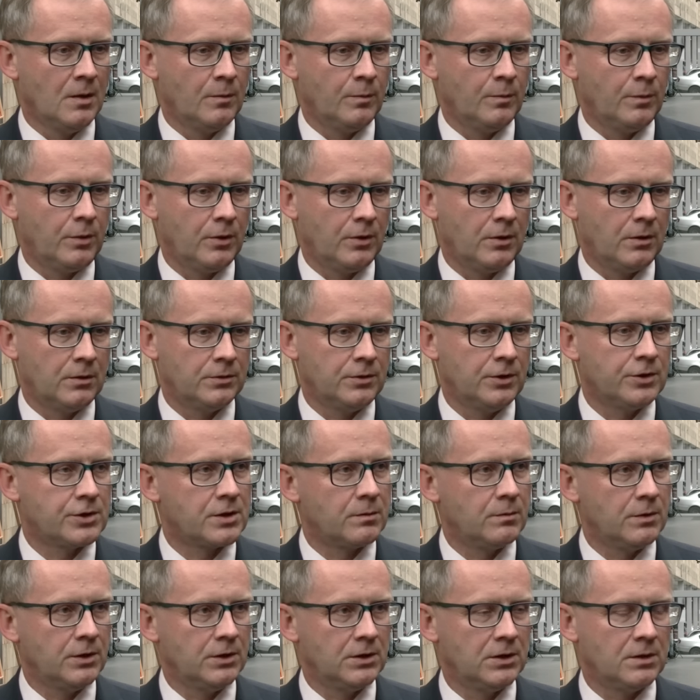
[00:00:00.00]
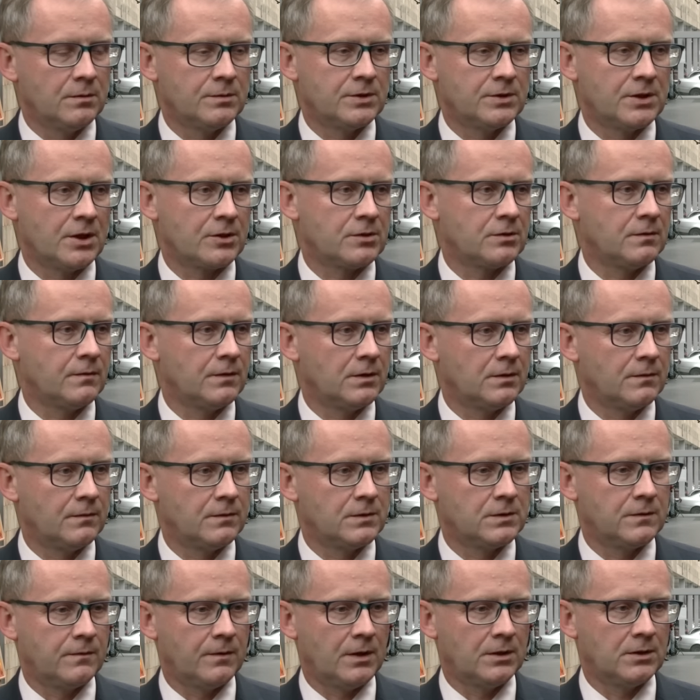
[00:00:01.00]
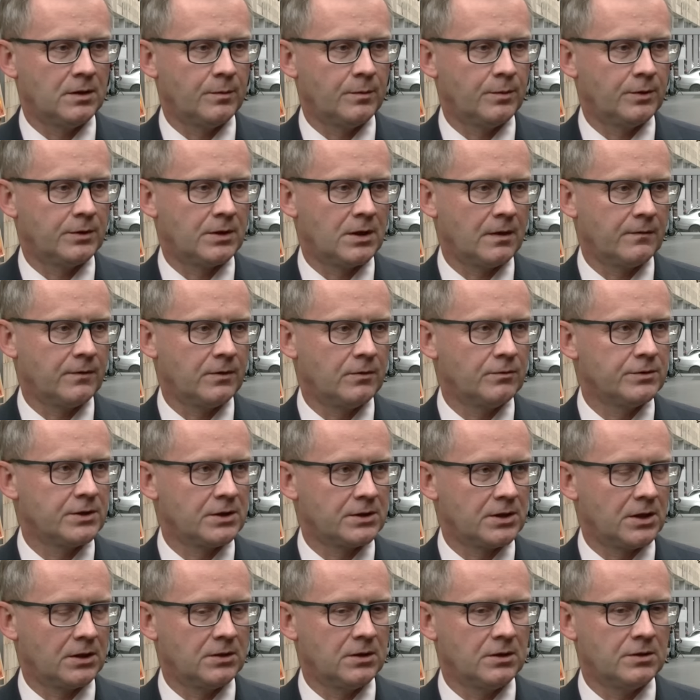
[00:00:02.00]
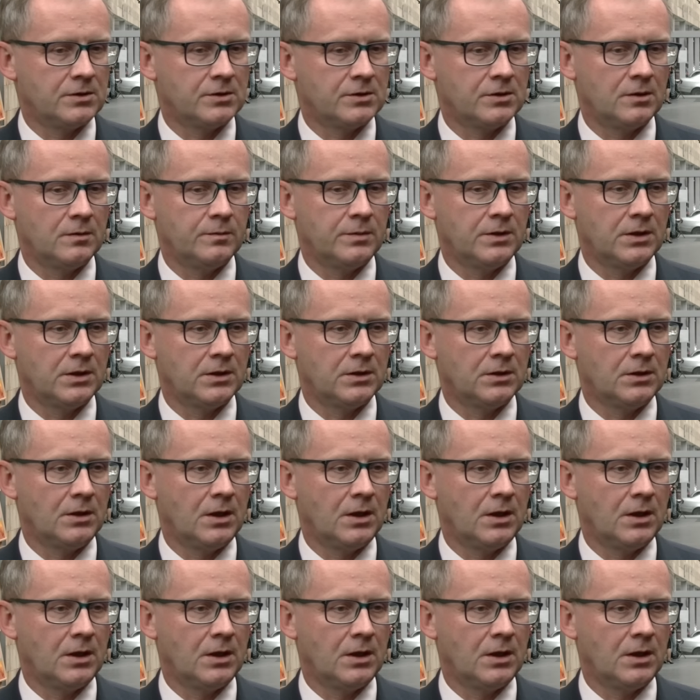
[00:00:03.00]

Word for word: bo niczym innym zarząd województwa nie potrafi uzasadnić sobie,